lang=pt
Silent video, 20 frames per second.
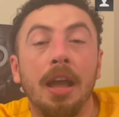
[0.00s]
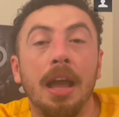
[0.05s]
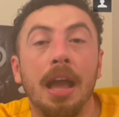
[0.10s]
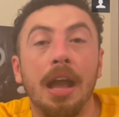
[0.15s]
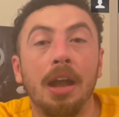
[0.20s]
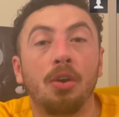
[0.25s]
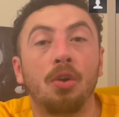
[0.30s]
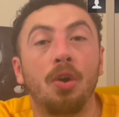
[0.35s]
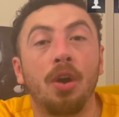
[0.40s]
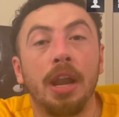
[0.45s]

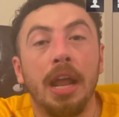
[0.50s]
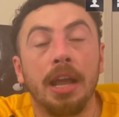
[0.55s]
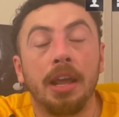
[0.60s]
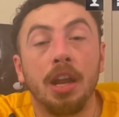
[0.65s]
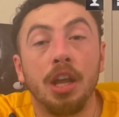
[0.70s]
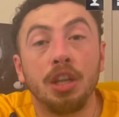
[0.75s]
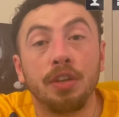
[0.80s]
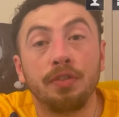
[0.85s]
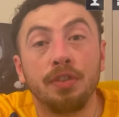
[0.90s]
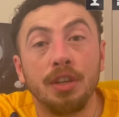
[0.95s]
Agora a
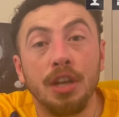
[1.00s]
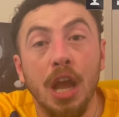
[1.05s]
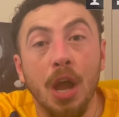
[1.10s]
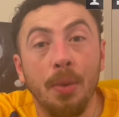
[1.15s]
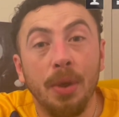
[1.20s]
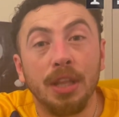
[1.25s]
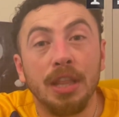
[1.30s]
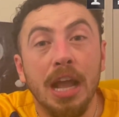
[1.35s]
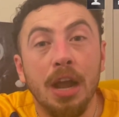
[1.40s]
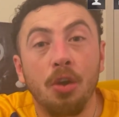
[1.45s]
grande final
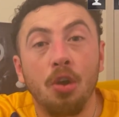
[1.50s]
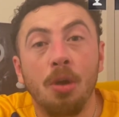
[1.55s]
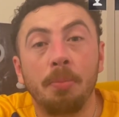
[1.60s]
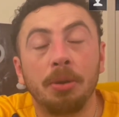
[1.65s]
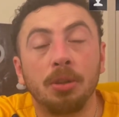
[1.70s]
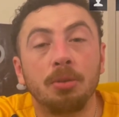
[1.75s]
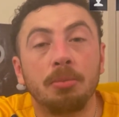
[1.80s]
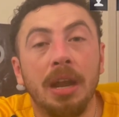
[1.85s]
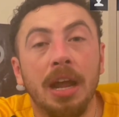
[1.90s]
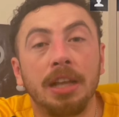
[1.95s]
aí da
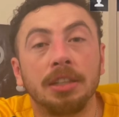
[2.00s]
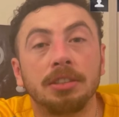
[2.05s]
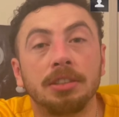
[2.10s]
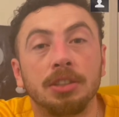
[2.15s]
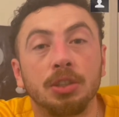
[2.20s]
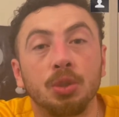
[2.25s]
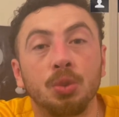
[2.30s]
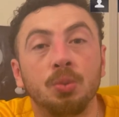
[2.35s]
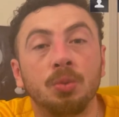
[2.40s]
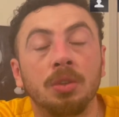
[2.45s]
Copa do
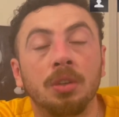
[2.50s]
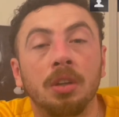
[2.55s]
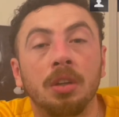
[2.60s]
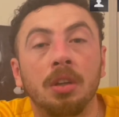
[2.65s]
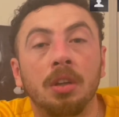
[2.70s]
Brasil